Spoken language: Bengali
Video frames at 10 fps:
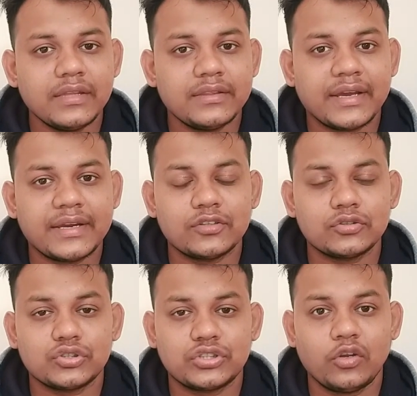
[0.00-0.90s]
দেখলে তো
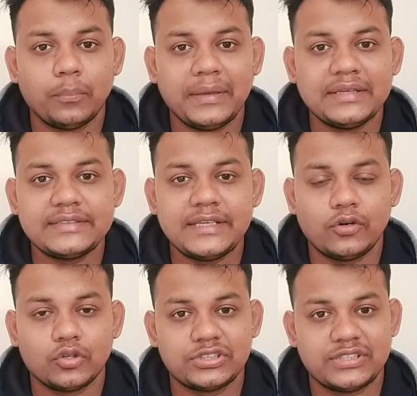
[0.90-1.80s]
সস্তিনীয় বীজটি
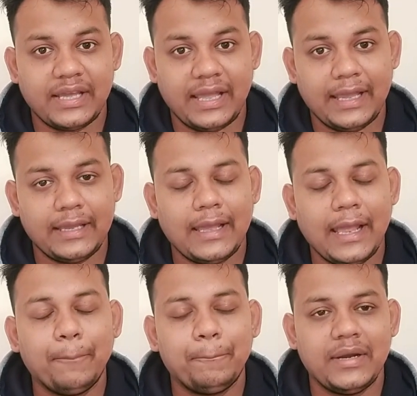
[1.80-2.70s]
হচ্ছে এই
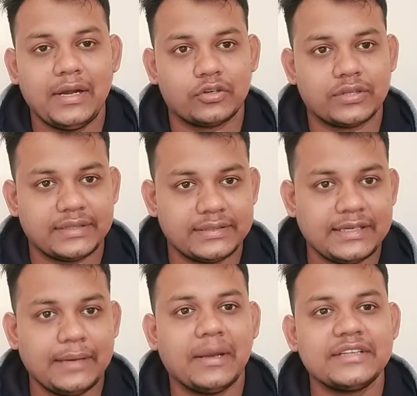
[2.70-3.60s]
এপ্রিল অর্থাৎ
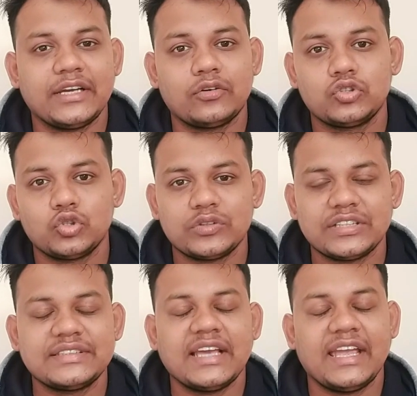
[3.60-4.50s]
যে মাসটি এখন
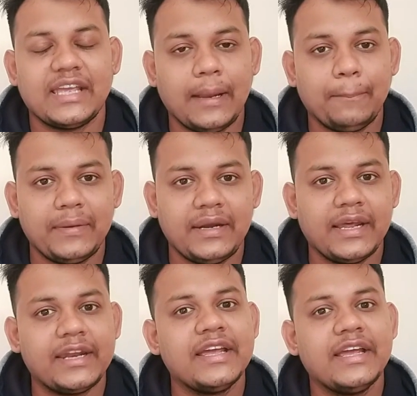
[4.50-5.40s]
চলতেছে এই এপ্রিলের